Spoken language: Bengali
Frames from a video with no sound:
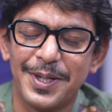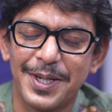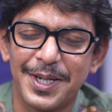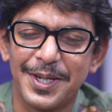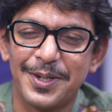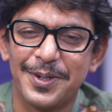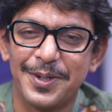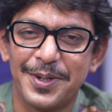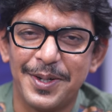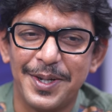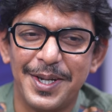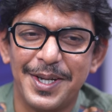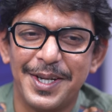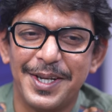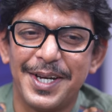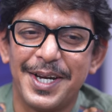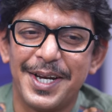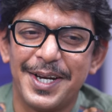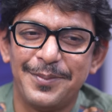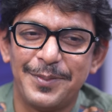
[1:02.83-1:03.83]
দেখে
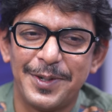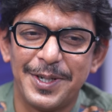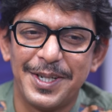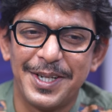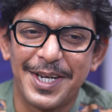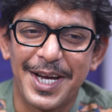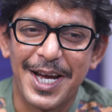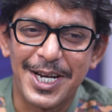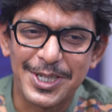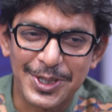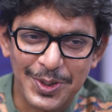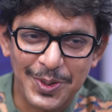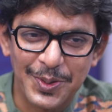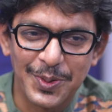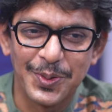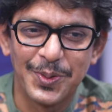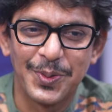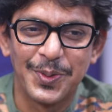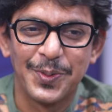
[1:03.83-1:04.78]
মানে হাসতো